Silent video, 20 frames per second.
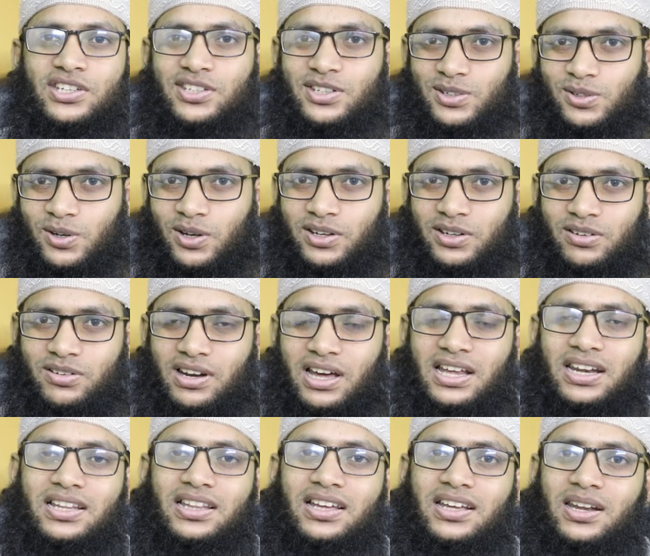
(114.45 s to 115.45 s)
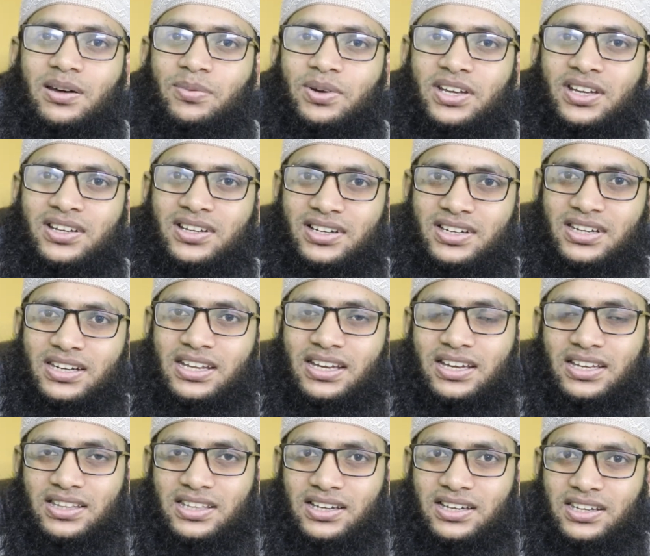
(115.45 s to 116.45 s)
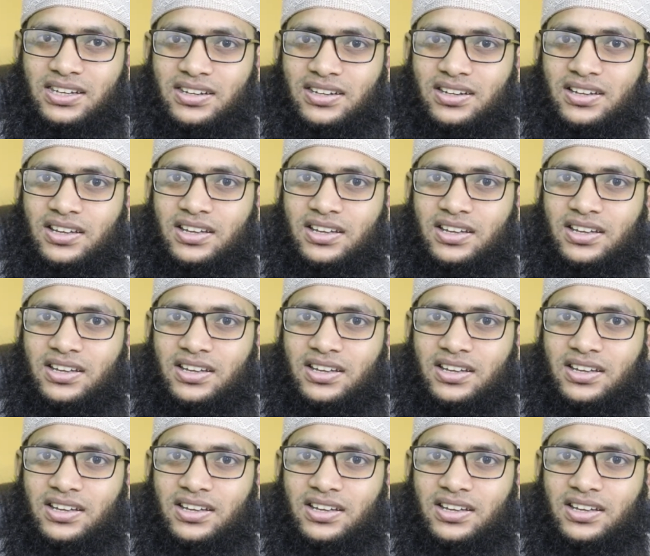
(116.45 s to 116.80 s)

ঈশ্বরকে অনেকগুলো আলাদা নামে দেখে থাকেন